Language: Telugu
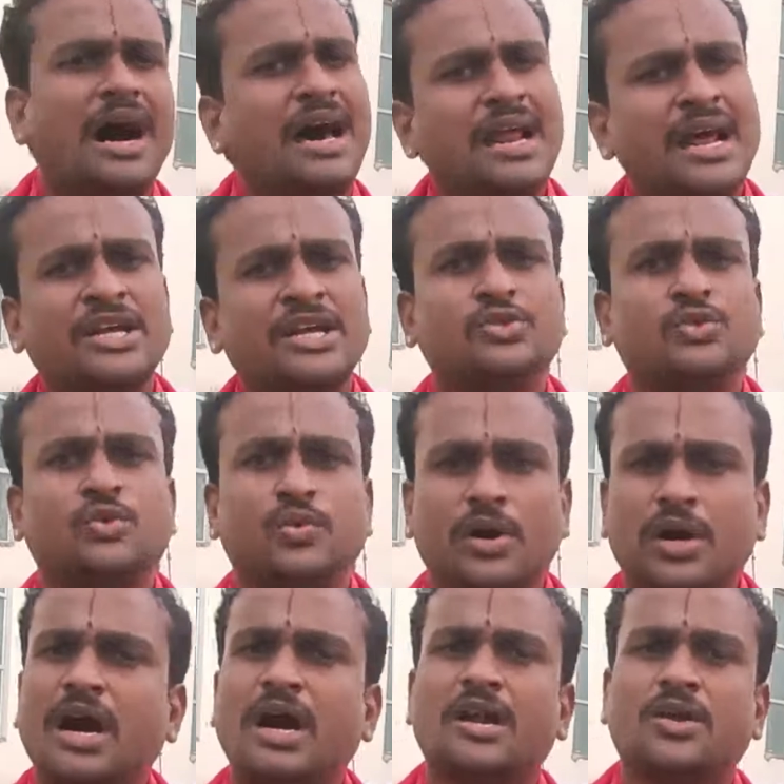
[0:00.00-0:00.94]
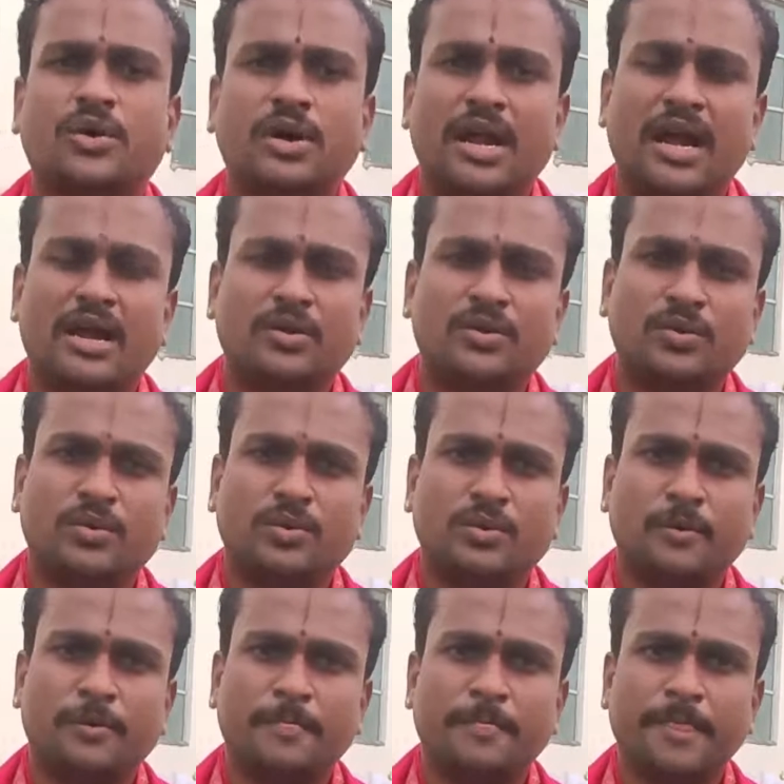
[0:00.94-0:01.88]
ఆ రాజు ఒకనొకనాడు
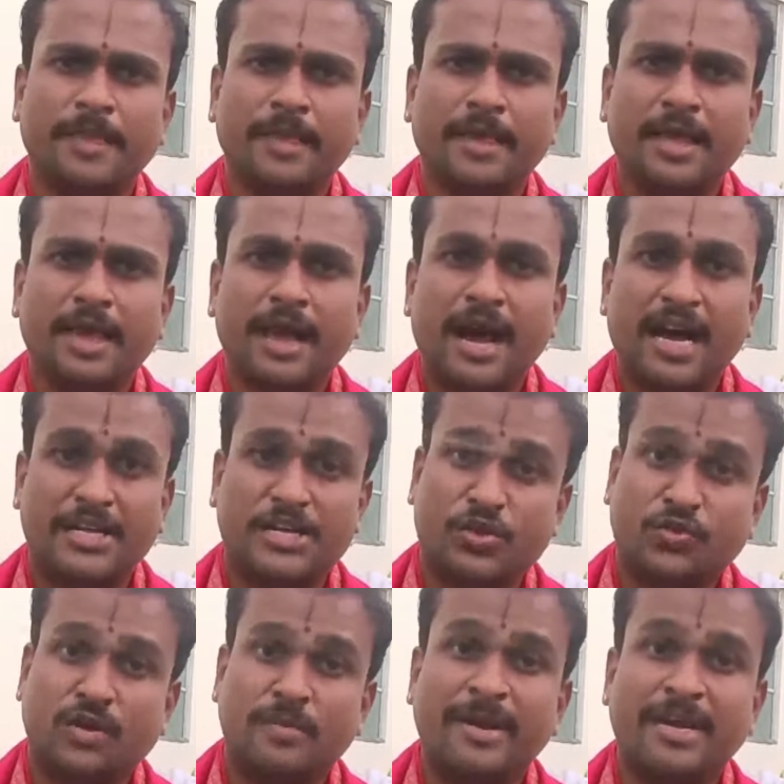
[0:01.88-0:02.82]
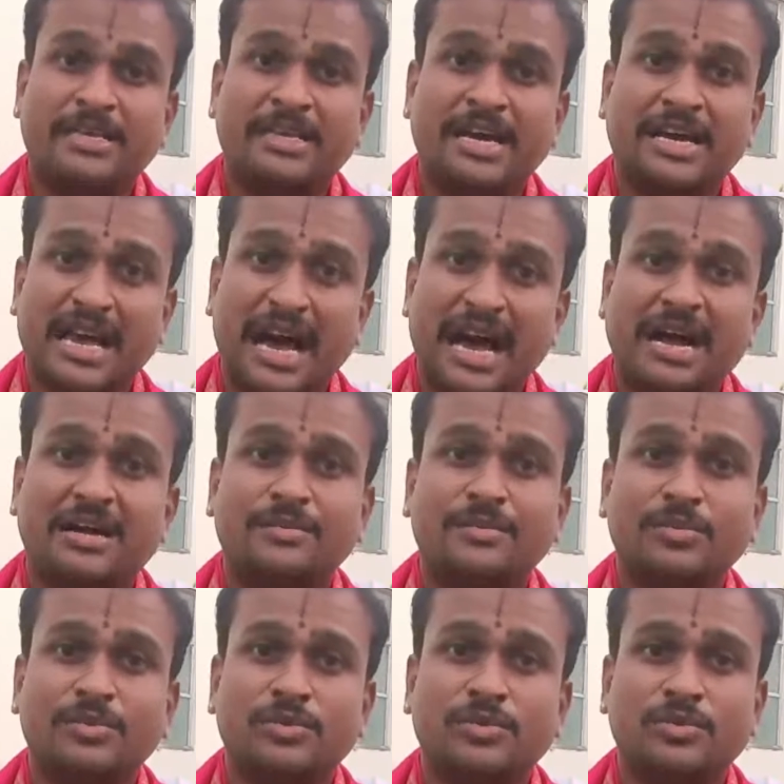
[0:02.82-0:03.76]
అశ్వమేధ
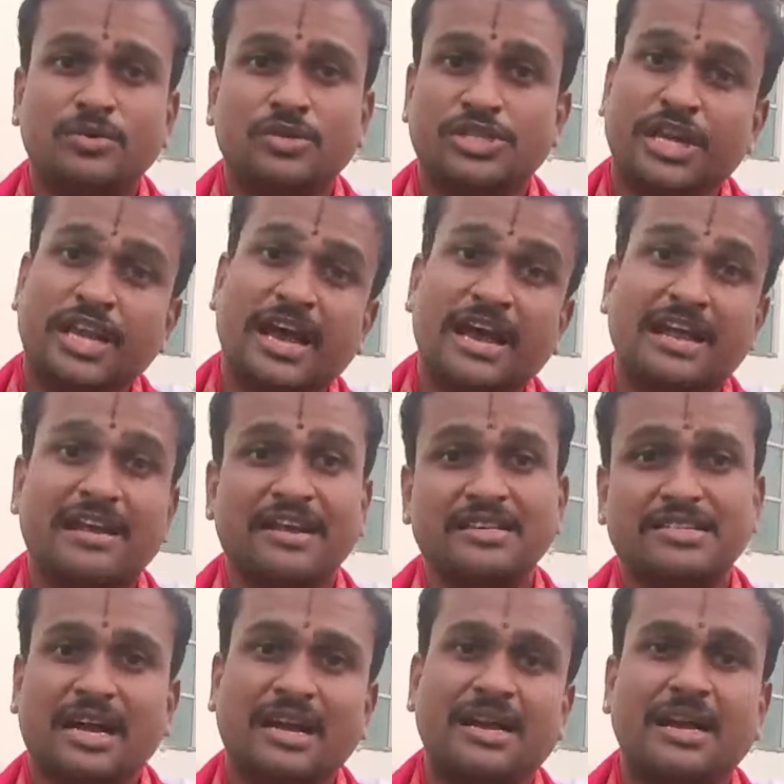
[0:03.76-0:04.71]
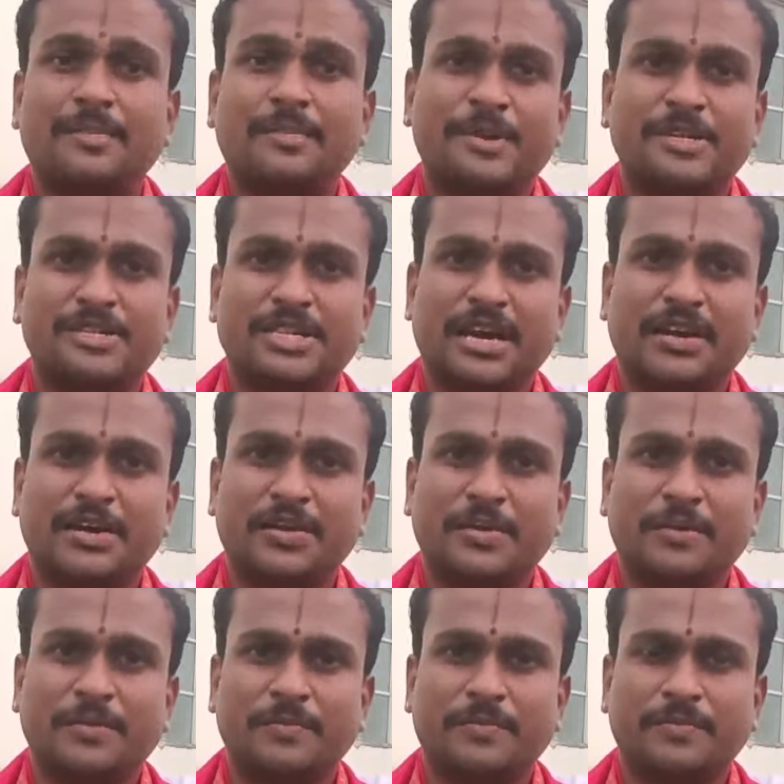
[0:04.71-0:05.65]
యాగము చేయాలని సంకల్పించాడు
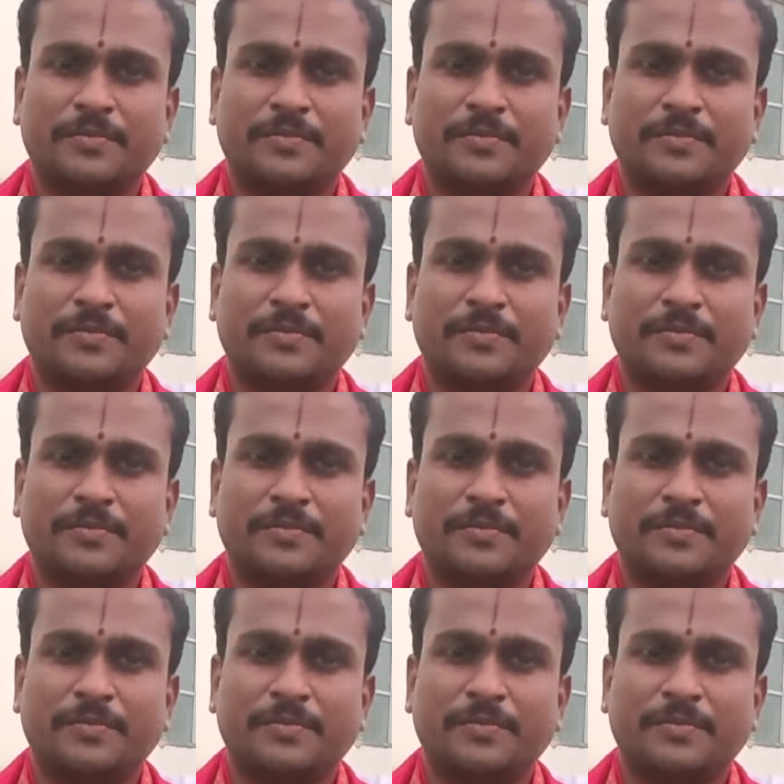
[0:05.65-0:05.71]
